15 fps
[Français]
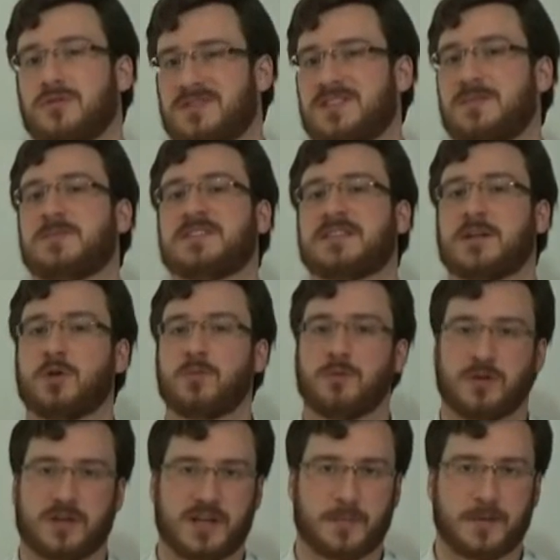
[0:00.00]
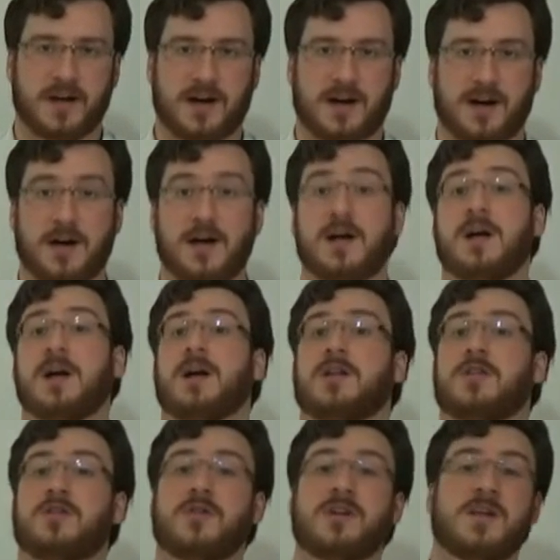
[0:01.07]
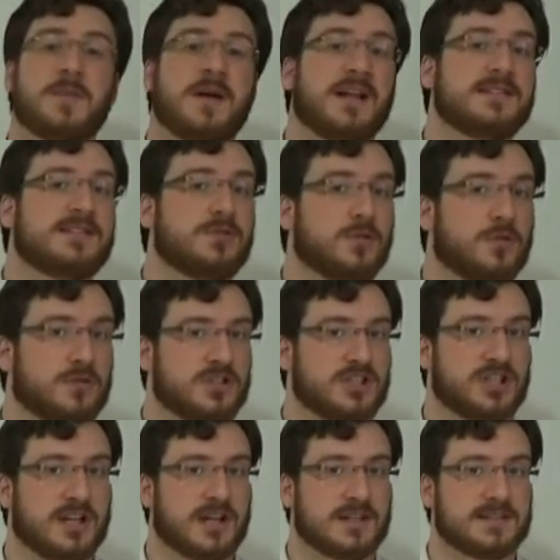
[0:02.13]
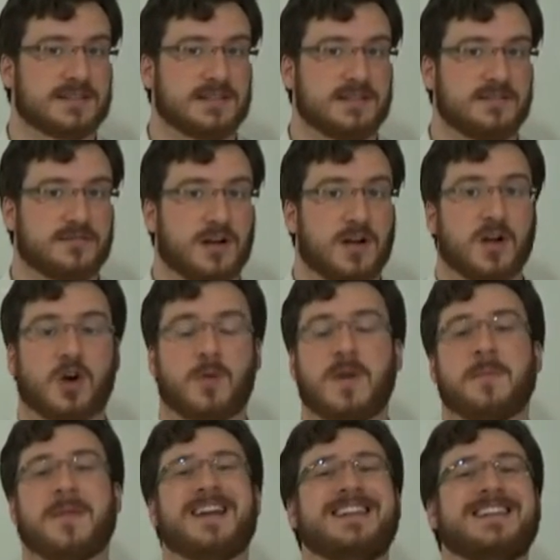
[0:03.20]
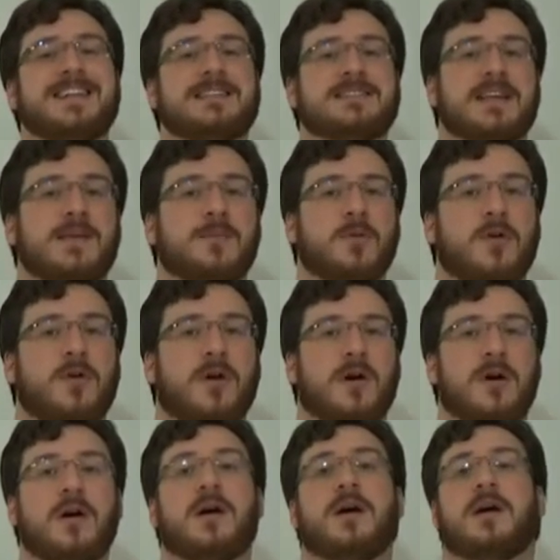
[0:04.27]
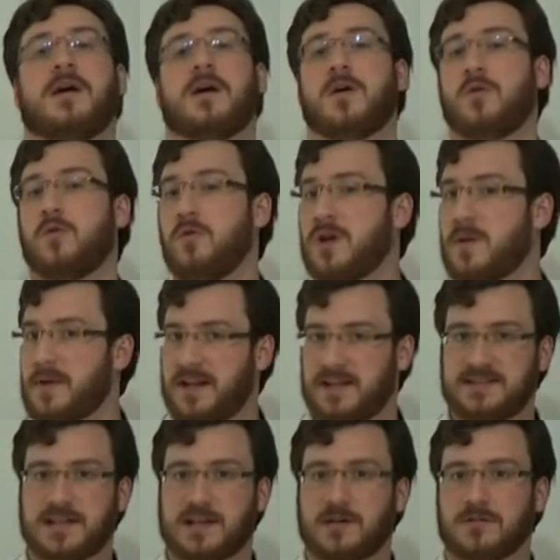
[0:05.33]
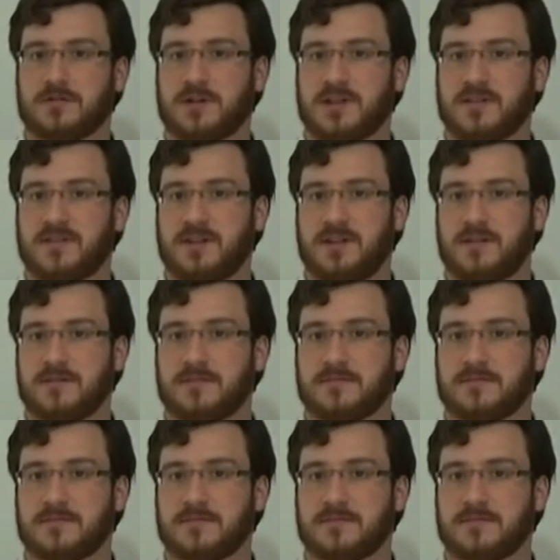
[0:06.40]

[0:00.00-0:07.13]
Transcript: type syndrome de Capgras dans les maladies neurodégénératives, comme la maladie d'Alzheimer ou la maladie à corps de Lévy,